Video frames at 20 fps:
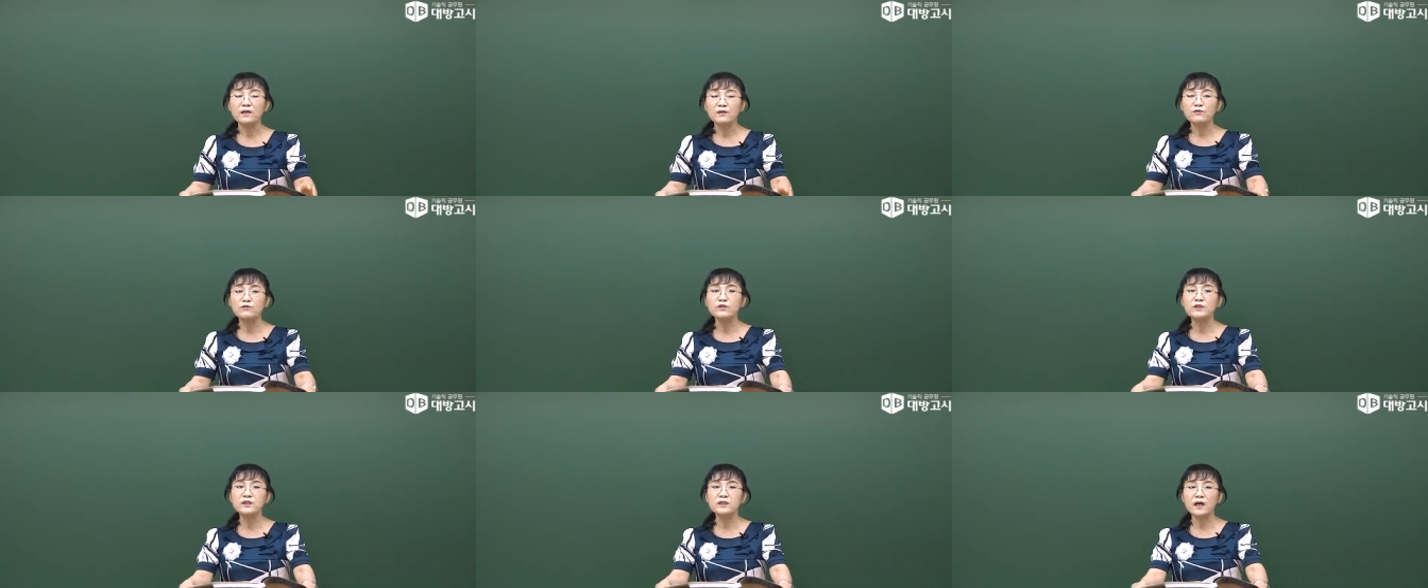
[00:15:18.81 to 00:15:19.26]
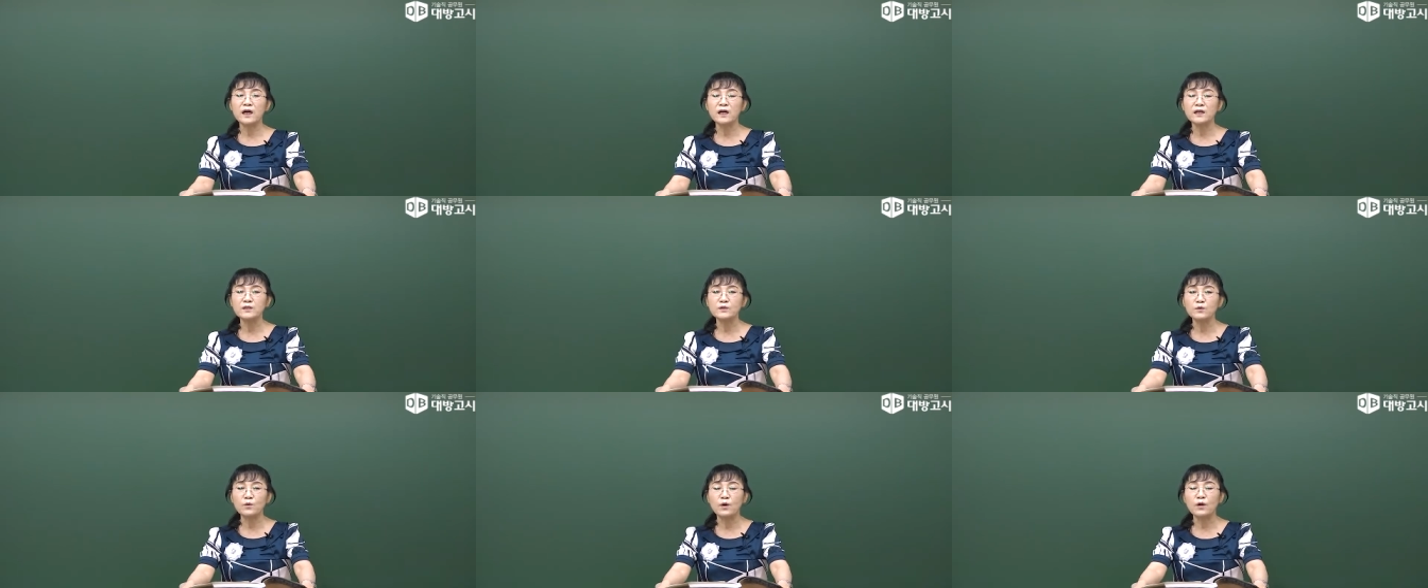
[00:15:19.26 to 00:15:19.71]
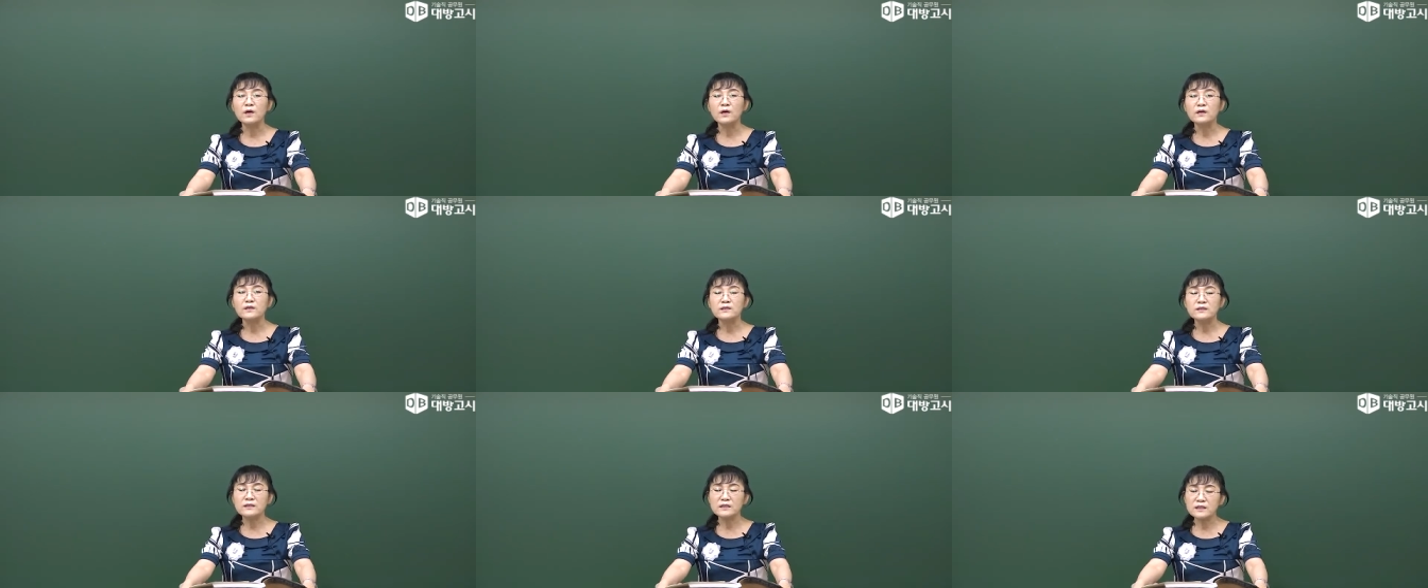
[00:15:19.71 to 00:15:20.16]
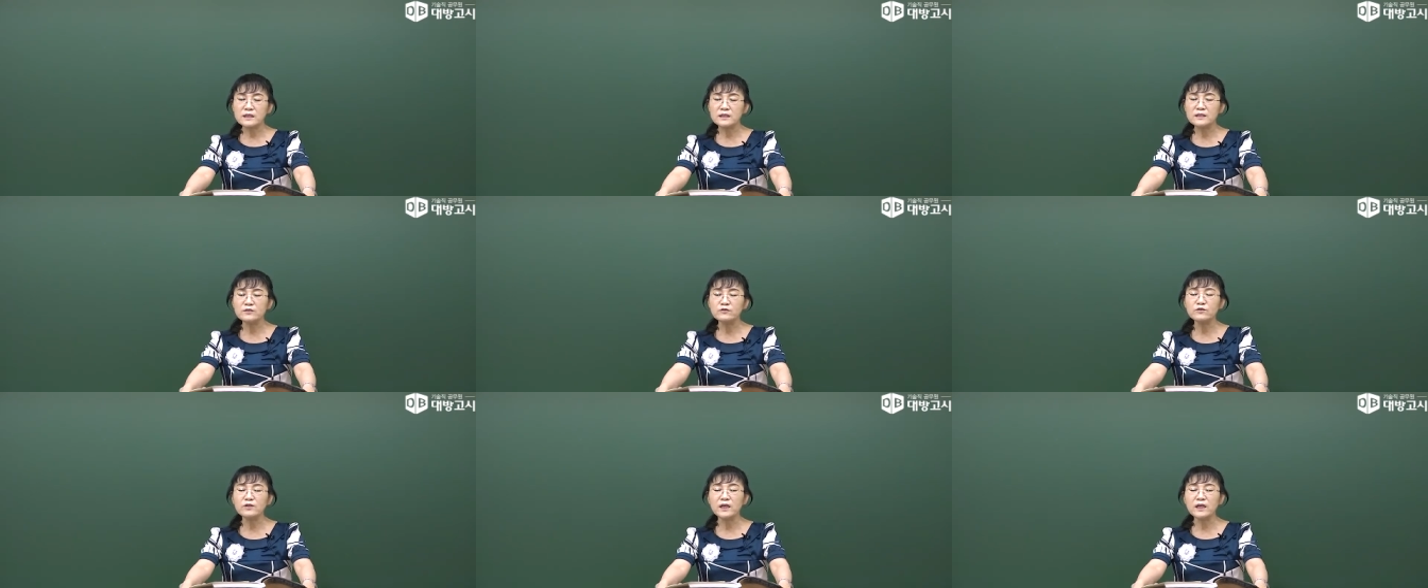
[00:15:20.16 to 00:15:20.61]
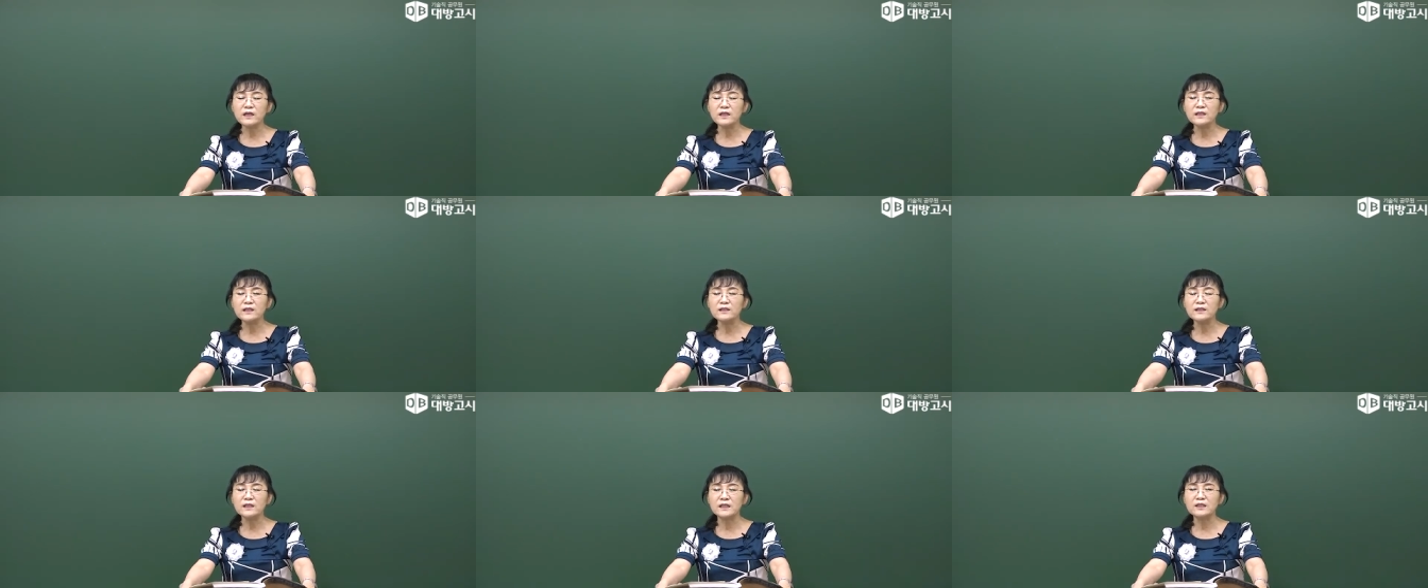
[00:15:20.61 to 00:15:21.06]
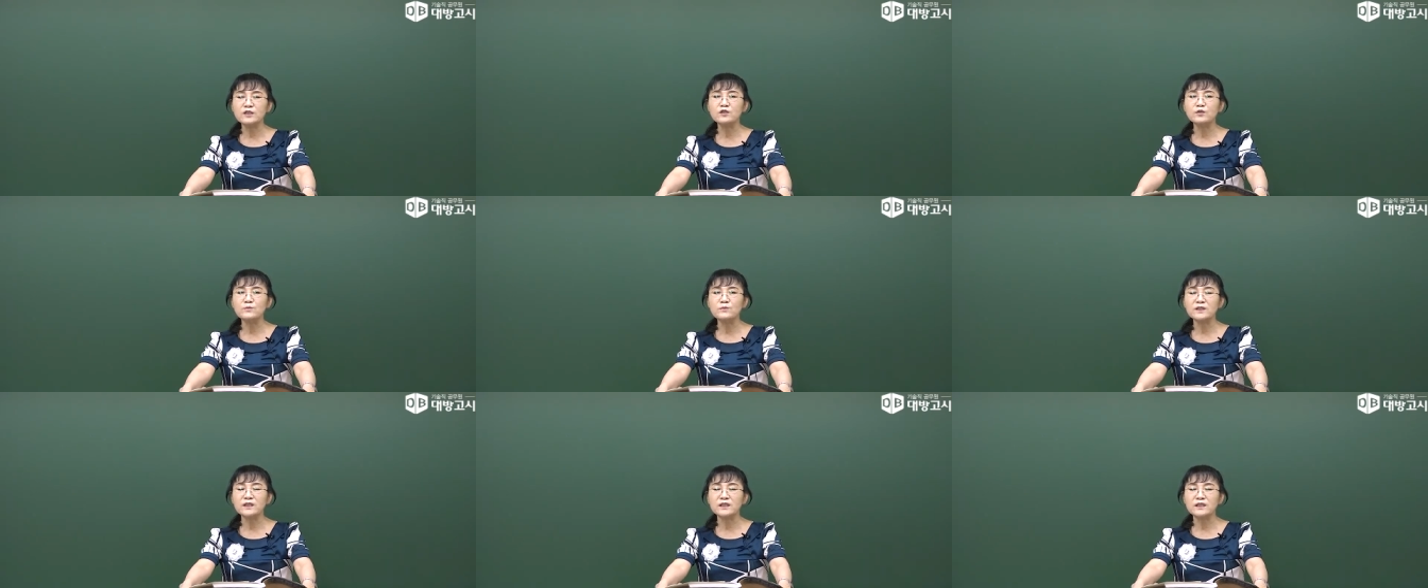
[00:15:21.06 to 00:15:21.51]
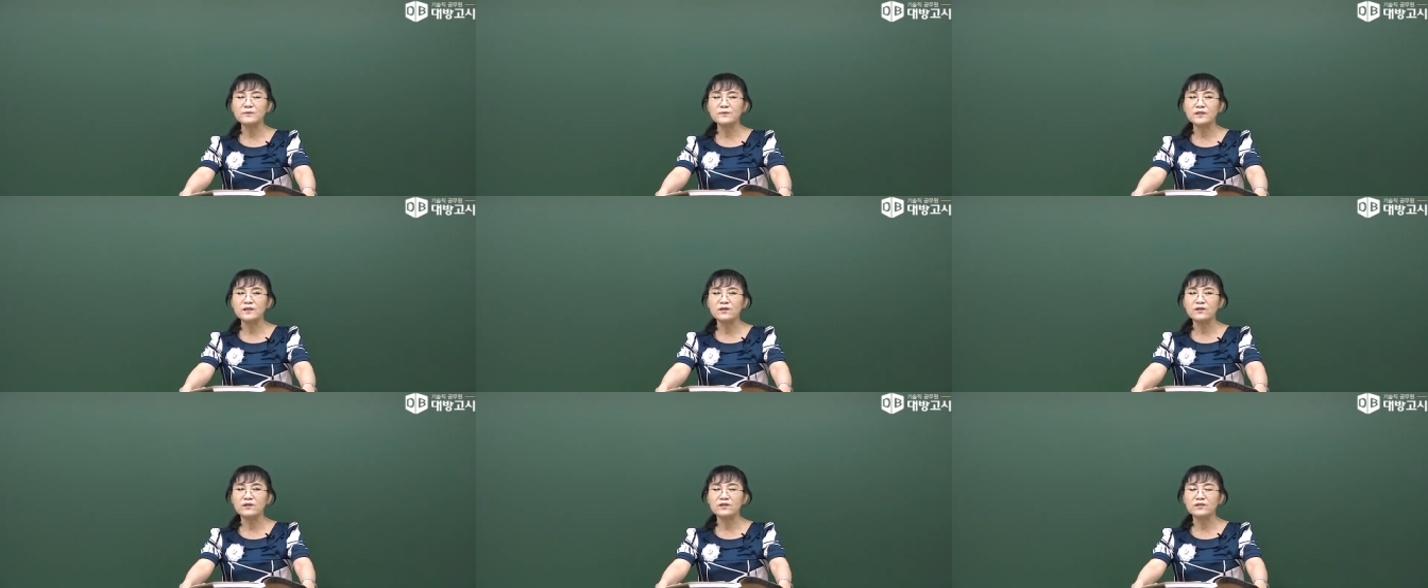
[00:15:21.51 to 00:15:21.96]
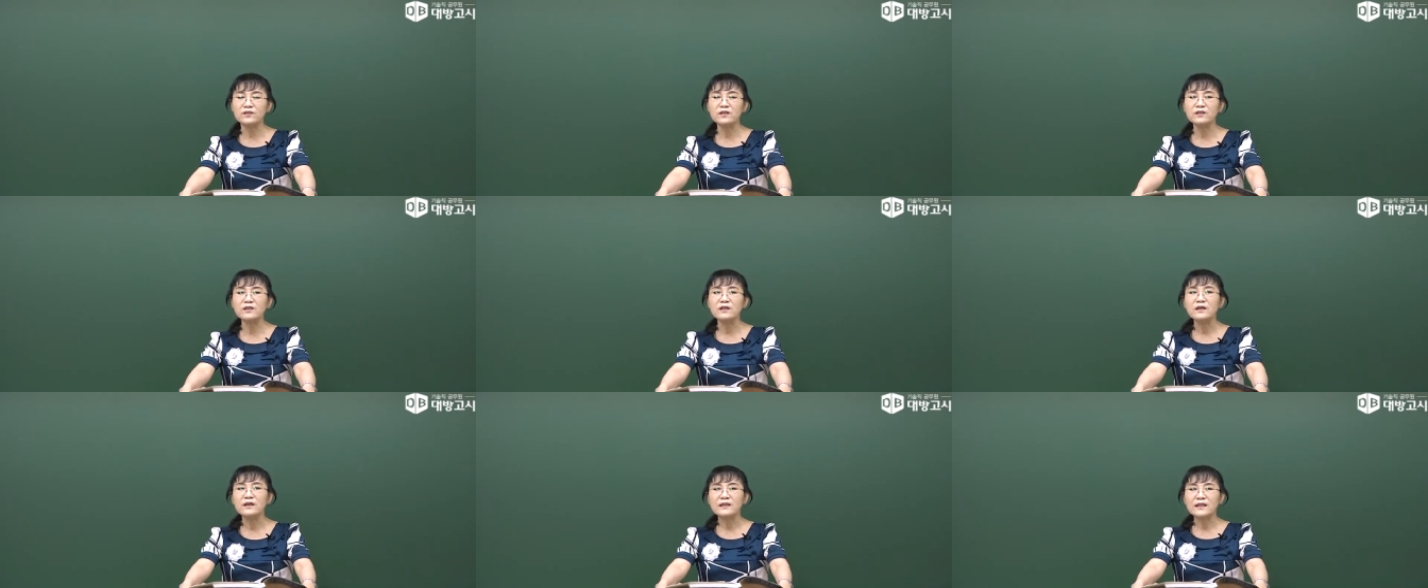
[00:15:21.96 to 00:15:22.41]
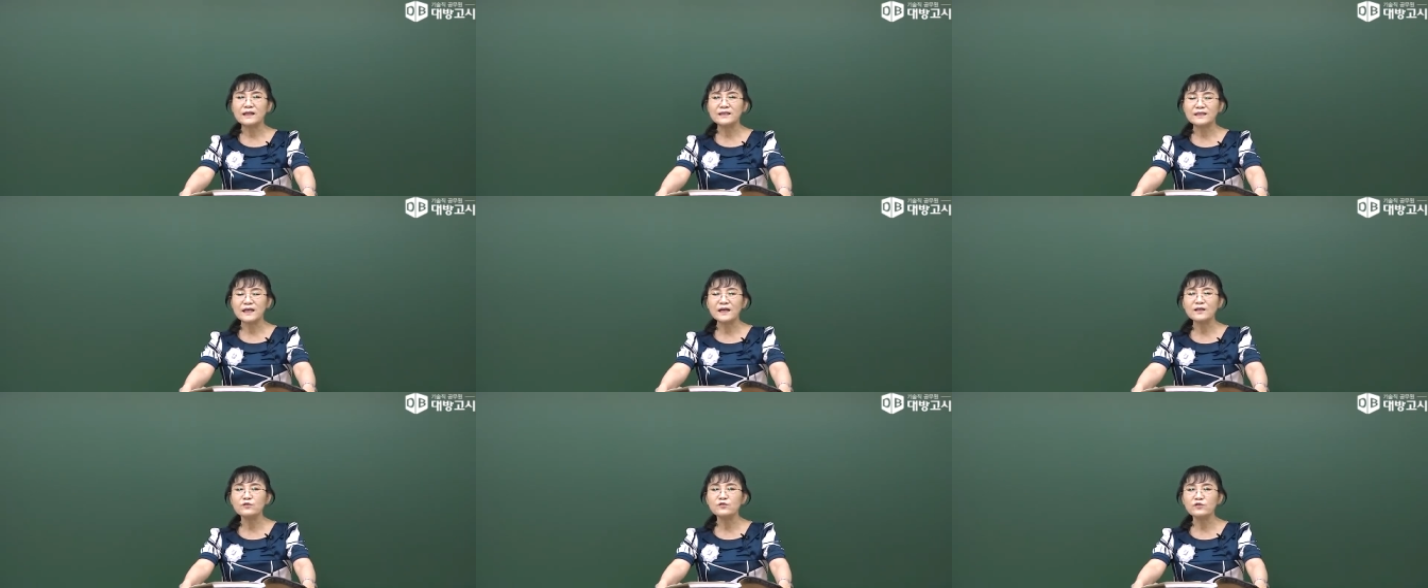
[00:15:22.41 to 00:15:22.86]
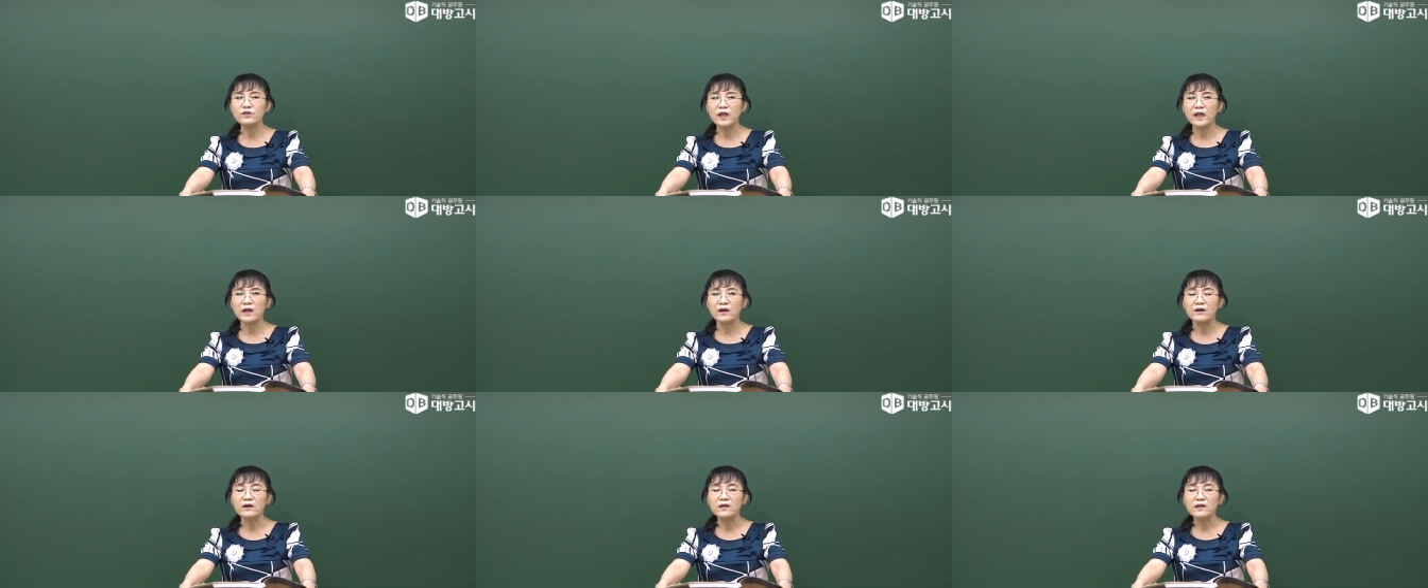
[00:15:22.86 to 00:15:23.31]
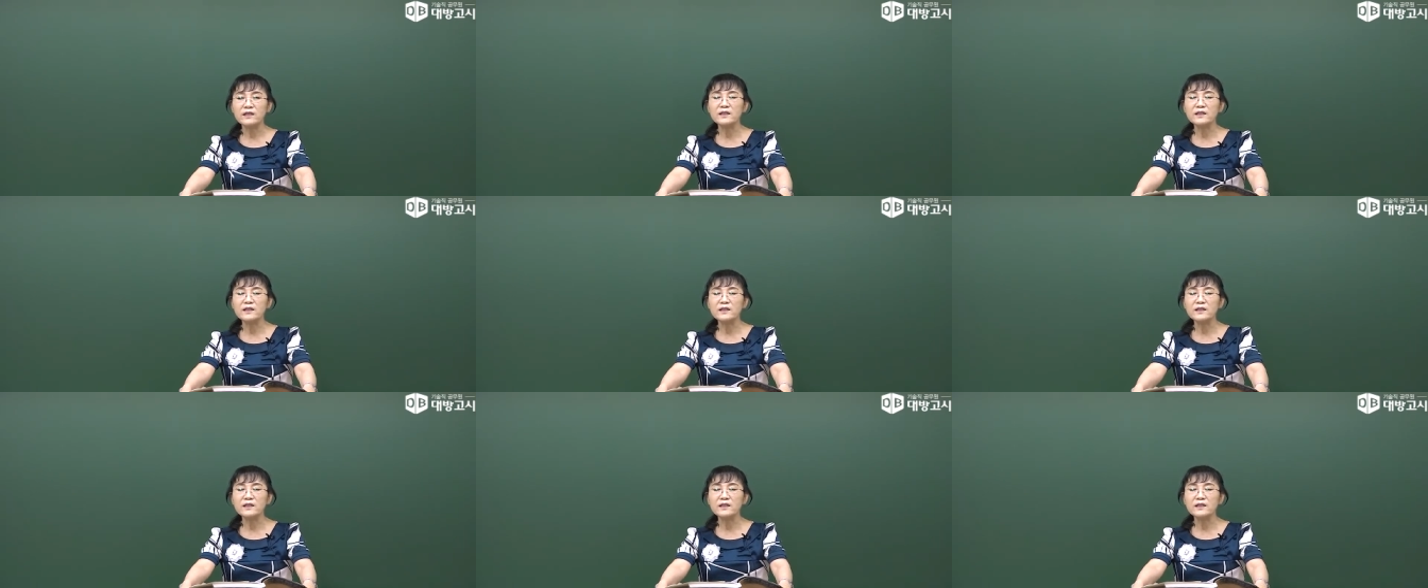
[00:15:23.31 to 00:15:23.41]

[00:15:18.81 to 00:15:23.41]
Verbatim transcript: 굳이 사가지고 시중에 있는 기출문제집 이런 것들은 다 상술이에요.